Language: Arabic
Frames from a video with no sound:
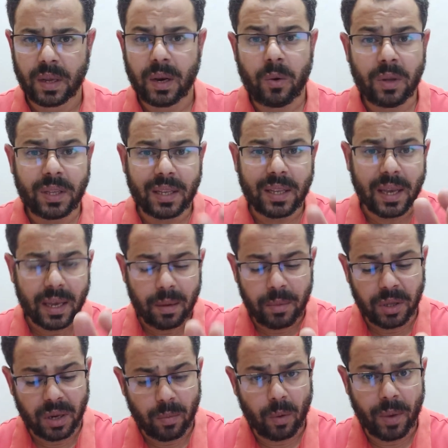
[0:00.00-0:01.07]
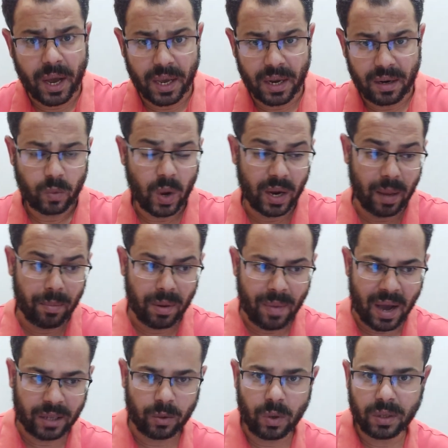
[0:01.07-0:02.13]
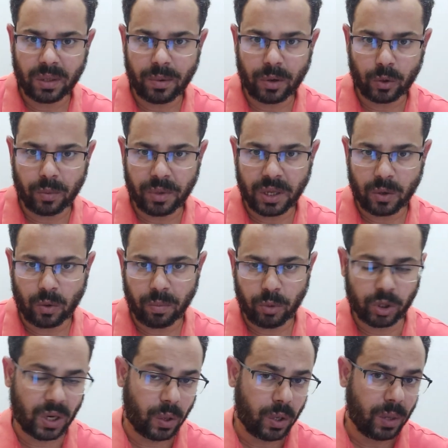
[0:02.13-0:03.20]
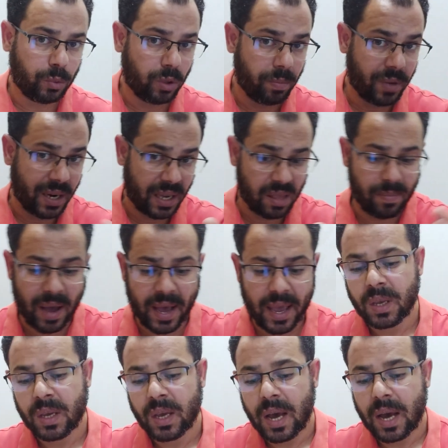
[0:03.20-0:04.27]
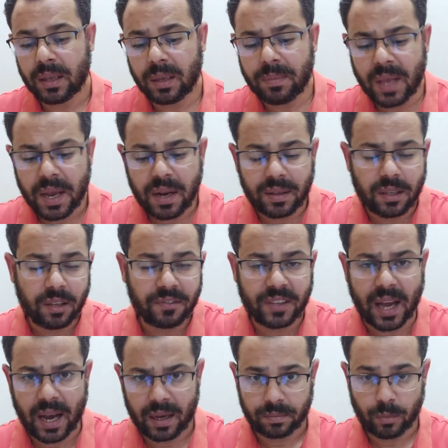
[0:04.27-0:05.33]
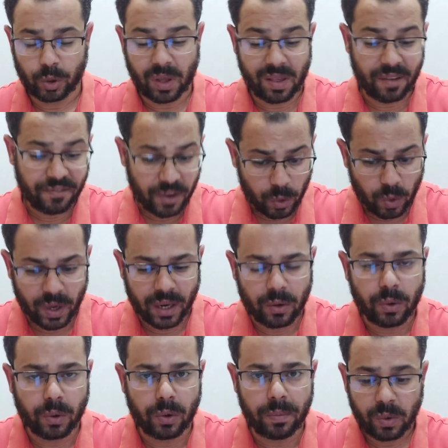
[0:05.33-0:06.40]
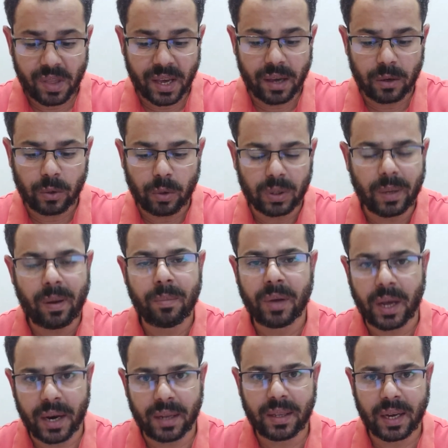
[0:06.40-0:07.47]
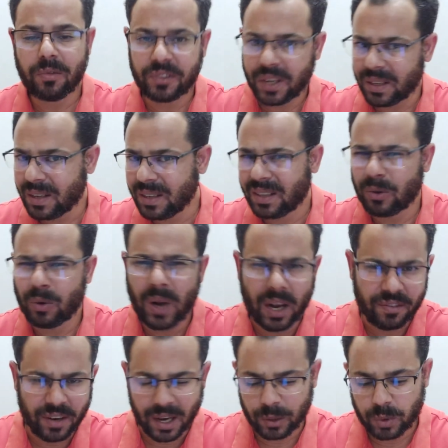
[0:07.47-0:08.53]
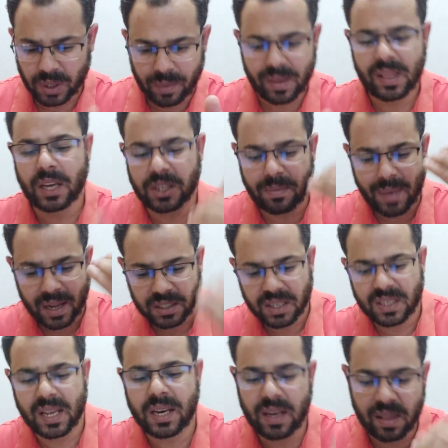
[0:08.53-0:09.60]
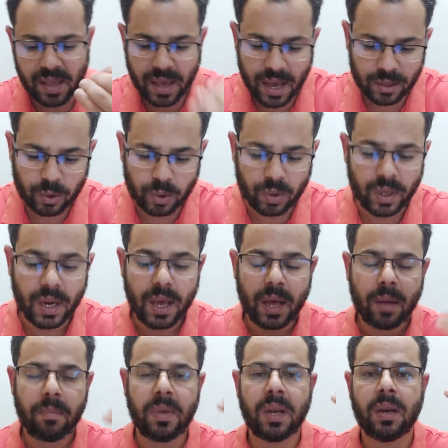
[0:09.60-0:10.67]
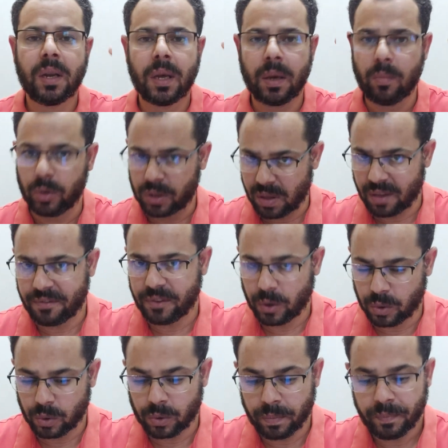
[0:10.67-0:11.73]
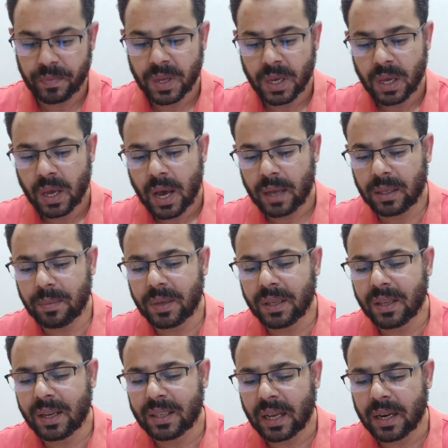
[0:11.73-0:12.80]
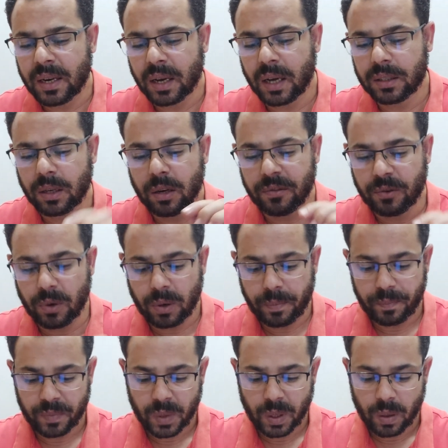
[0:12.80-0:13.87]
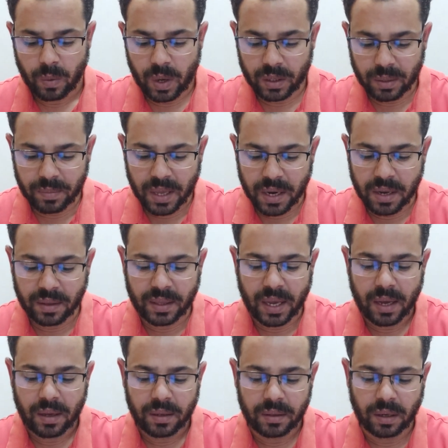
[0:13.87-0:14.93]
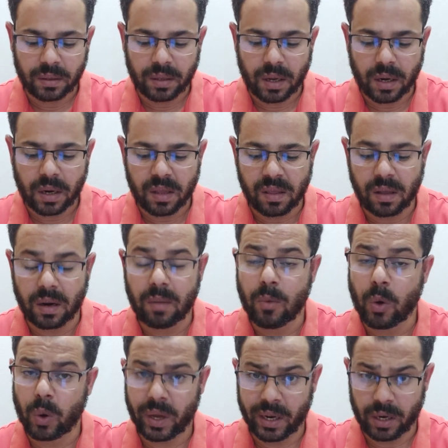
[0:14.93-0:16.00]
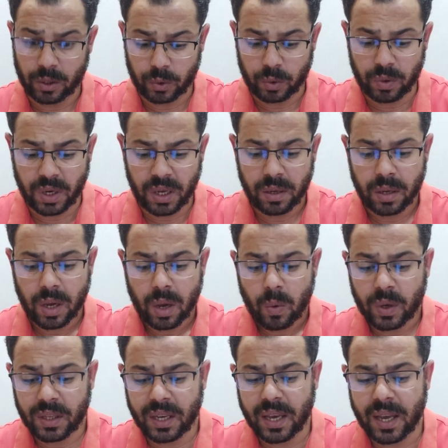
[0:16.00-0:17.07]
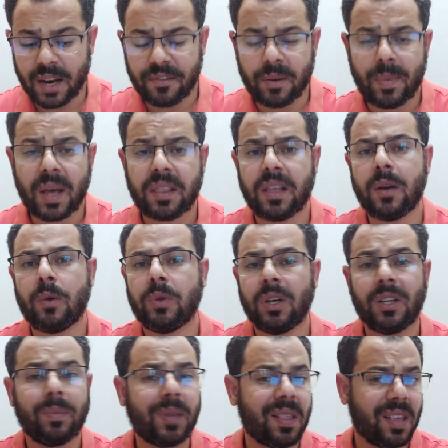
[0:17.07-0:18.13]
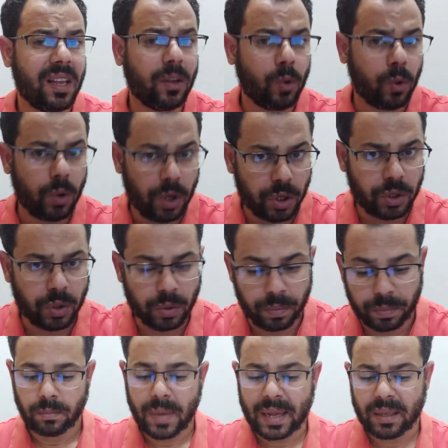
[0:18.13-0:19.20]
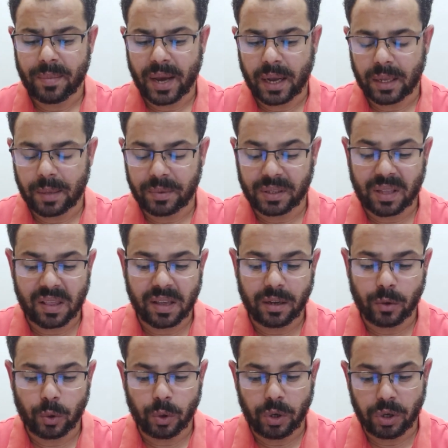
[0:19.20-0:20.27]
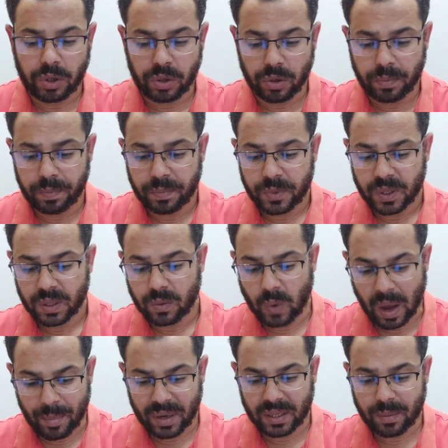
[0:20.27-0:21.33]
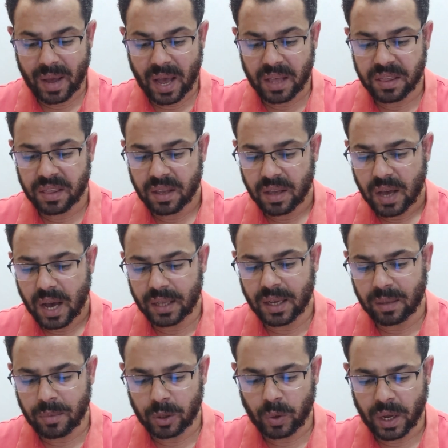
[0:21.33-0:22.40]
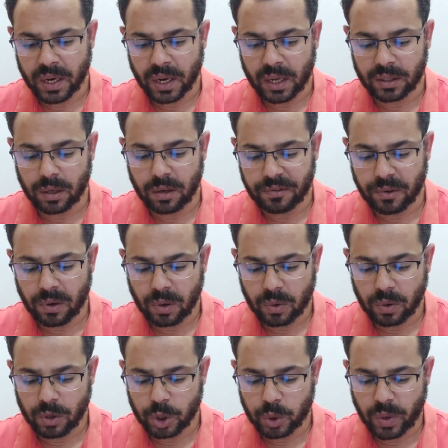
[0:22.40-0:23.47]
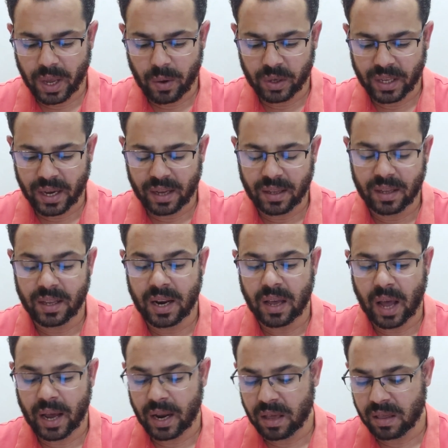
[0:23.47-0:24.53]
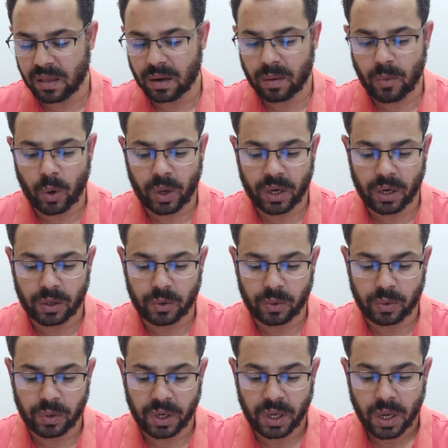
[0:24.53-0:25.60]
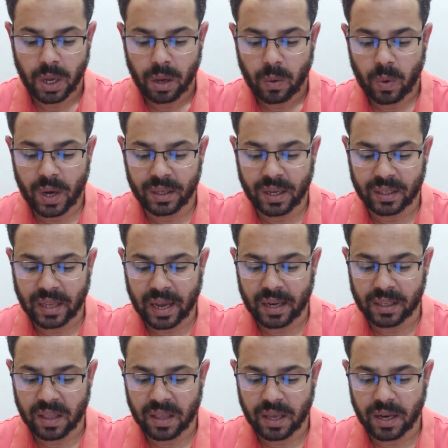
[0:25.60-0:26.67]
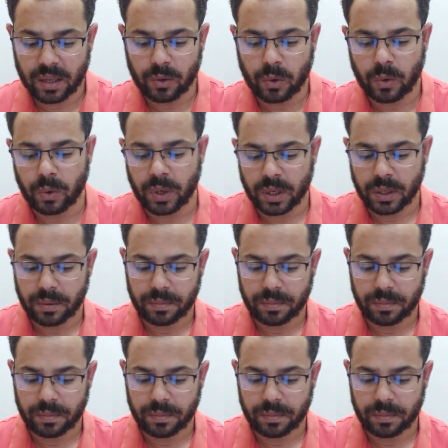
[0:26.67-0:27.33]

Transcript: لو انت داخل من الموبايل وهكمل معاك دلوقتي برضو من الكمبيوتر او اللابتوب ركز معايا هتبدا ان انت تفتح متصفح جوجل كروم وتسجل دخول طبعا بقناتك مفترض ان انت تكون عارف الخطوه دي بس عشان ما حدش يسالني ازاي ادخل من آه، متصفح كروم هتبدا تضغط على النقاط اللي فوق وهتبدا ان انت تختار اصدار الموقع الالكتروني وهتيجي هنا في البحث هنا وتكتب تسجيل دخول يوتيوب بعد ما كتبت تسجيل دخول يوتيوب وعملت بحث اضغط برضو على النقاط اللي فوق كل شويه واتاكد ان انا على اصدار الموقع الالكتروني واضغط على تسجيل الدخول